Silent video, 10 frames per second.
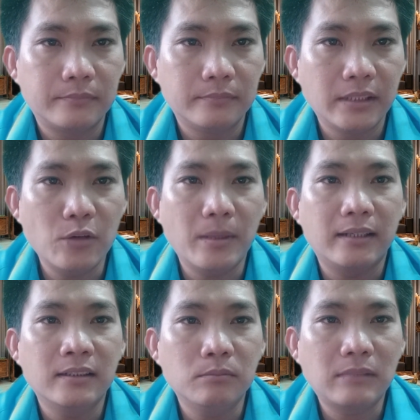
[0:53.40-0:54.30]
nếu mà
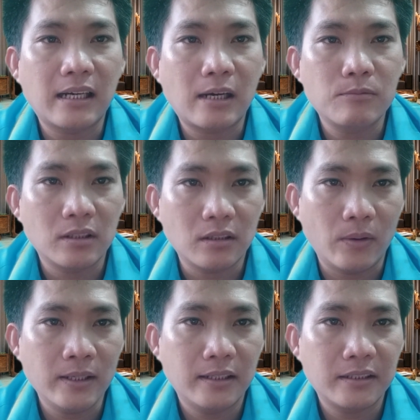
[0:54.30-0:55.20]
như chúng ta không sửa
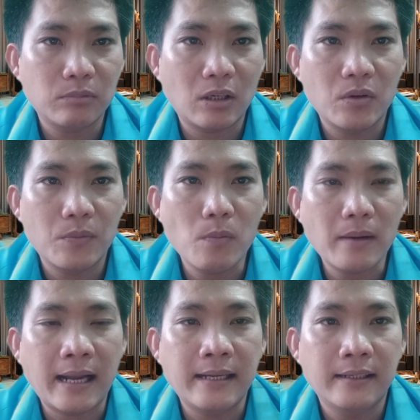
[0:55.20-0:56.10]
đổi thì trong vòng 14
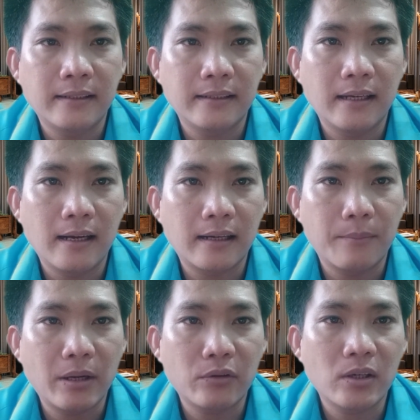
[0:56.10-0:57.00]
ngày thì
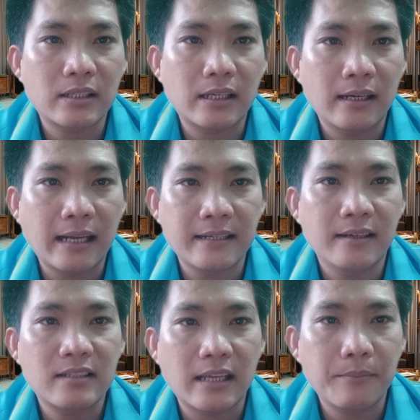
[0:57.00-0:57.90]
Gmail nó sẽ này
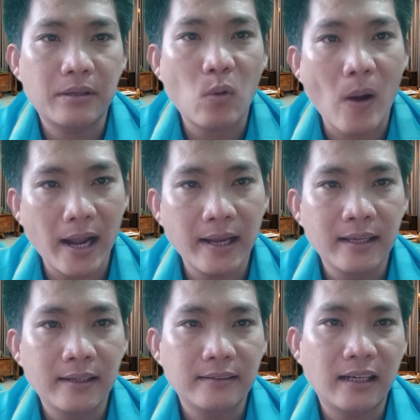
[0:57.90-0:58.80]
nó sẽ bị khóa
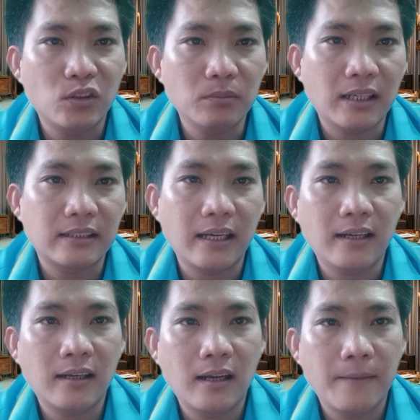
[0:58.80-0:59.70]
và chúng ta sẽ
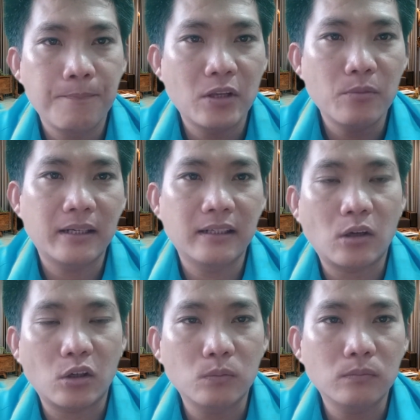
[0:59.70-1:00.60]
à, nếu mà điện
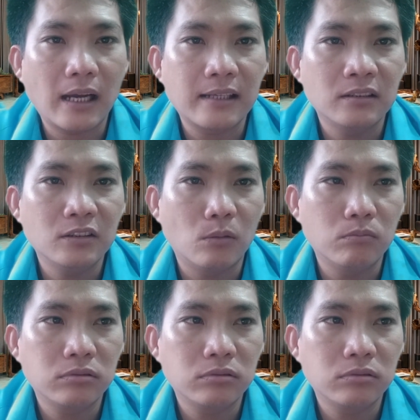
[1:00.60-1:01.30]
thoại của chúng ta sử dụng